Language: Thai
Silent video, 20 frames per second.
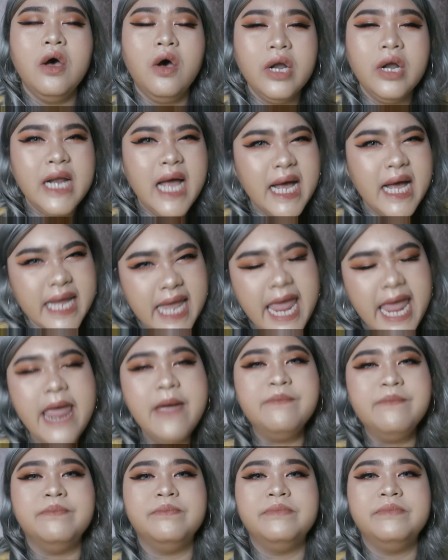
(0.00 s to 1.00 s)
ค่อนข้าง
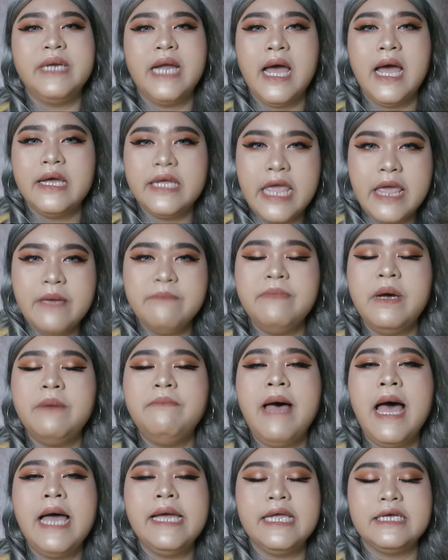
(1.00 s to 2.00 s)
เข้มนะคะเข้ม
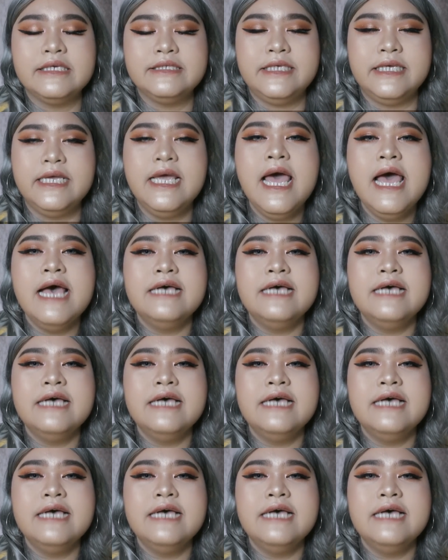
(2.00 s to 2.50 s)
มากๆ อย่างสี